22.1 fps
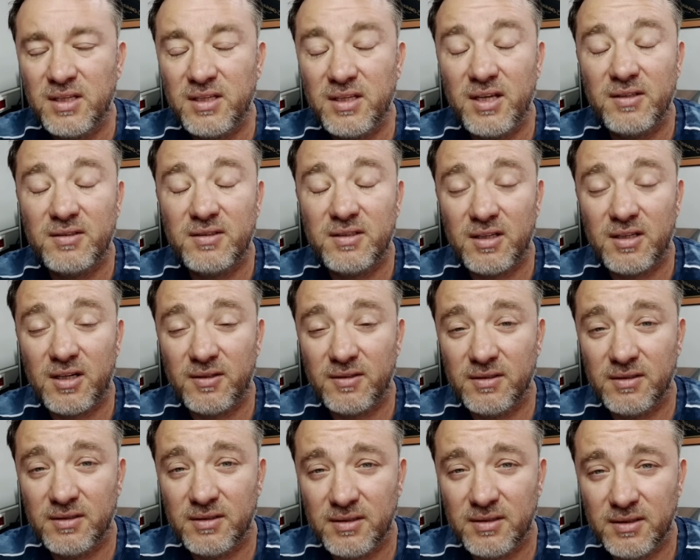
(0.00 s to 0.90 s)
e,
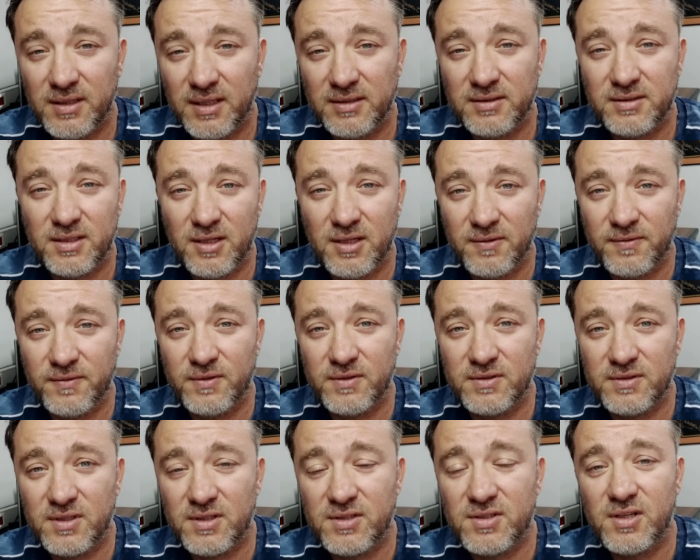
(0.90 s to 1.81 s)

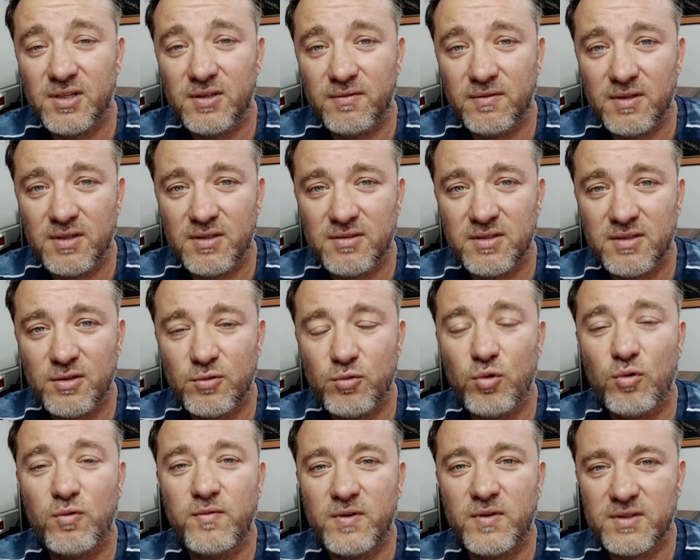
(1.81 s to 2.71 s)
etrafınızda, çevrenizde
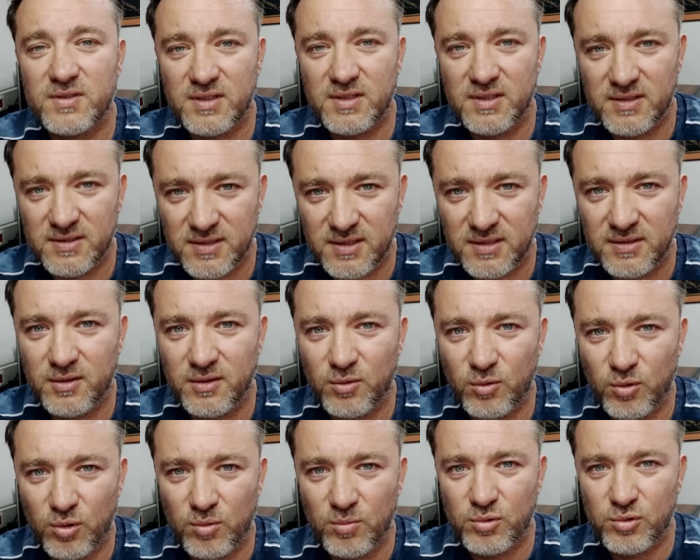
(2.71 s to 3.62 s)
çok fazla insan da
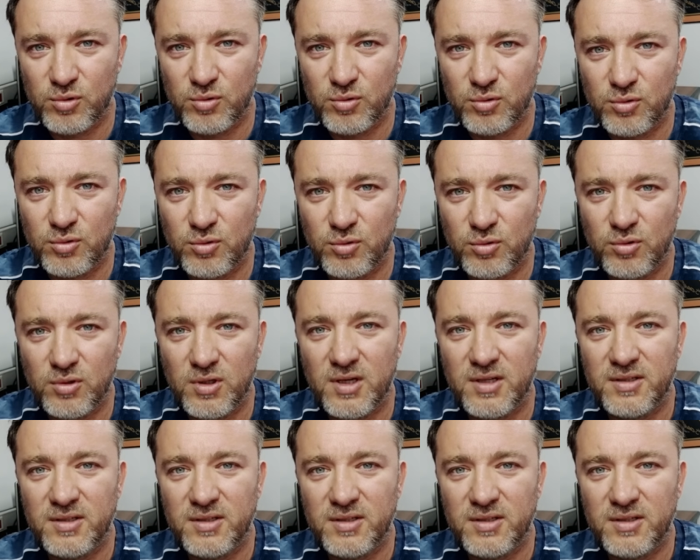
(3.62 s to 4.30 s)
görmüşsünüzdür.